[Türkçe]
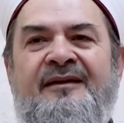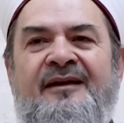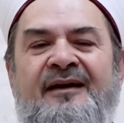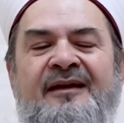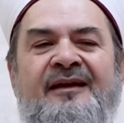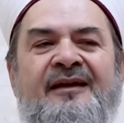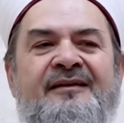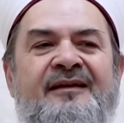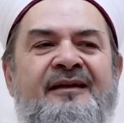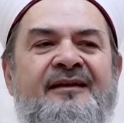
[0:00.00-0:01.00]

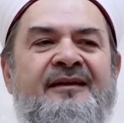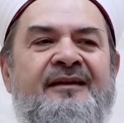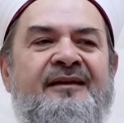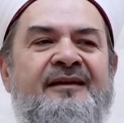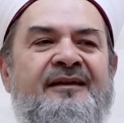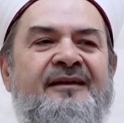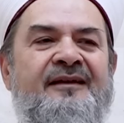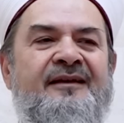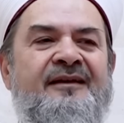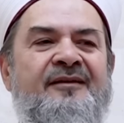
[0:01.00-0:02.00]
Hakikaten
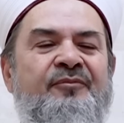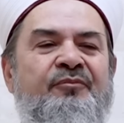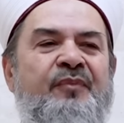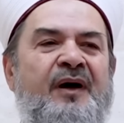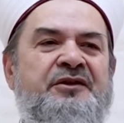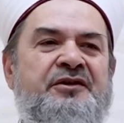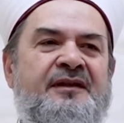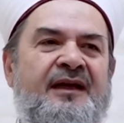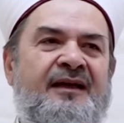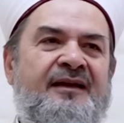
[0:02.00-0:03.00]

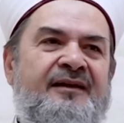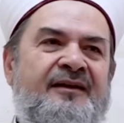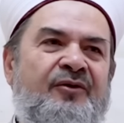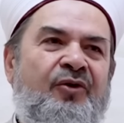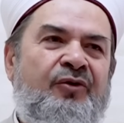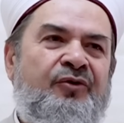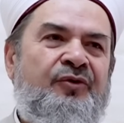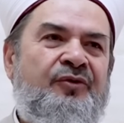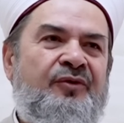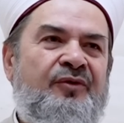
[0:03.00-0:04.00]
başta o
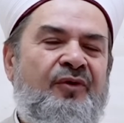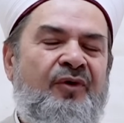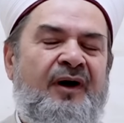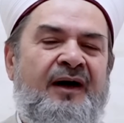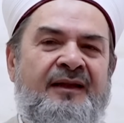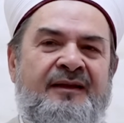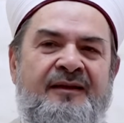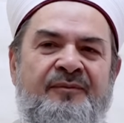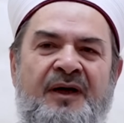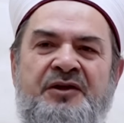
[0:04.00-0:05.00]
gün, o
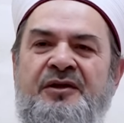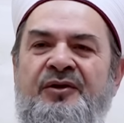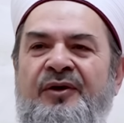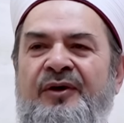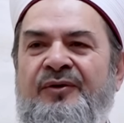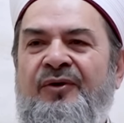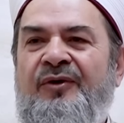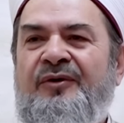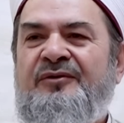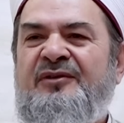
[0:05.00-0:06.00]
an başlıyor
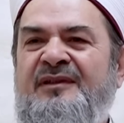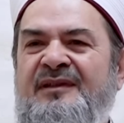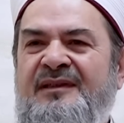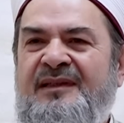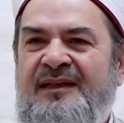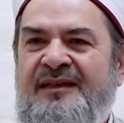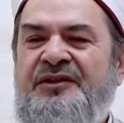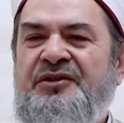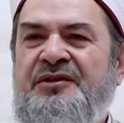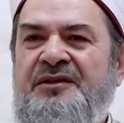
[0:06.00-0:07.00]
o
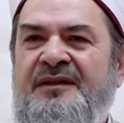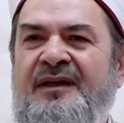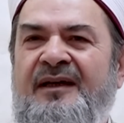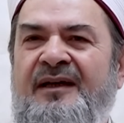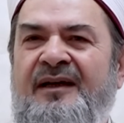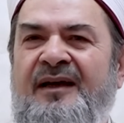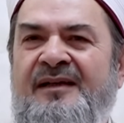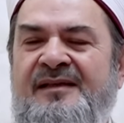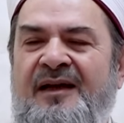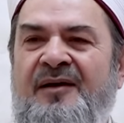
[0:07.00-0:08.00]
tadış,
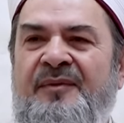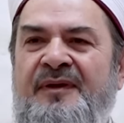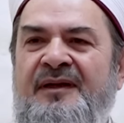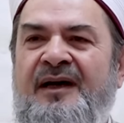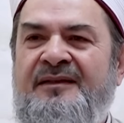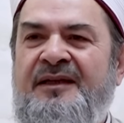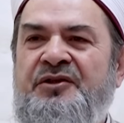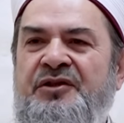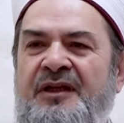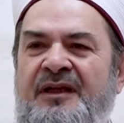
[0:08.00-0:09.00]
azabı,
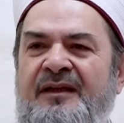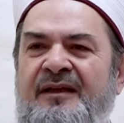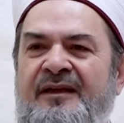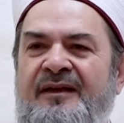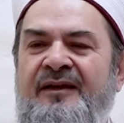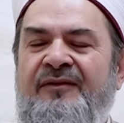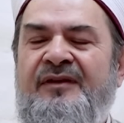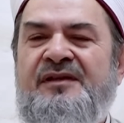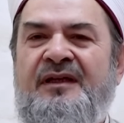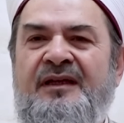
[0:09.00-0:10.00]
ateşi
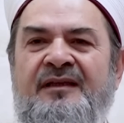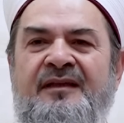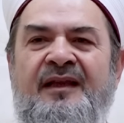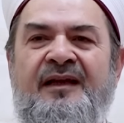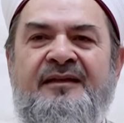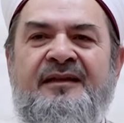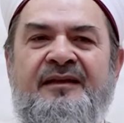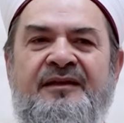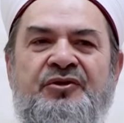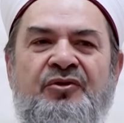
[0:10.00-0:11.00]
ve sıkıntıları
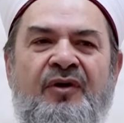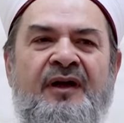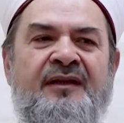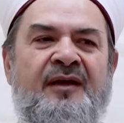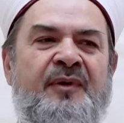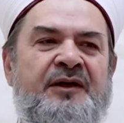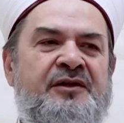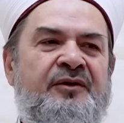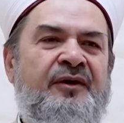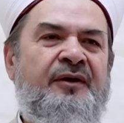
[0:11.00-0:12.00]
tadış o anda
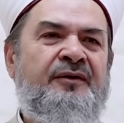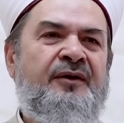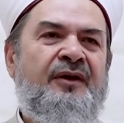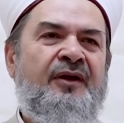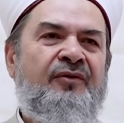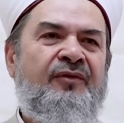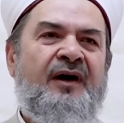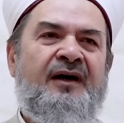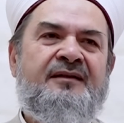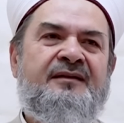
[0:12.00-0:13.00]
başlıyor ve
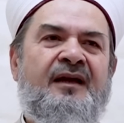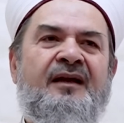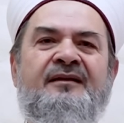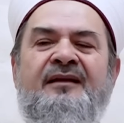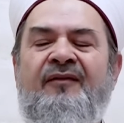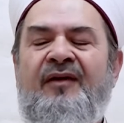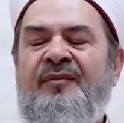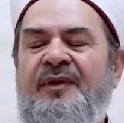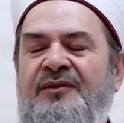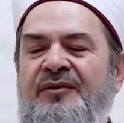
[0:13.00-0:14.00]
artarak
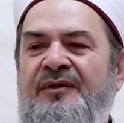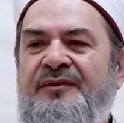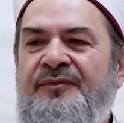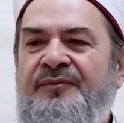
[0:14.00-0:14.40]
devam ediyor.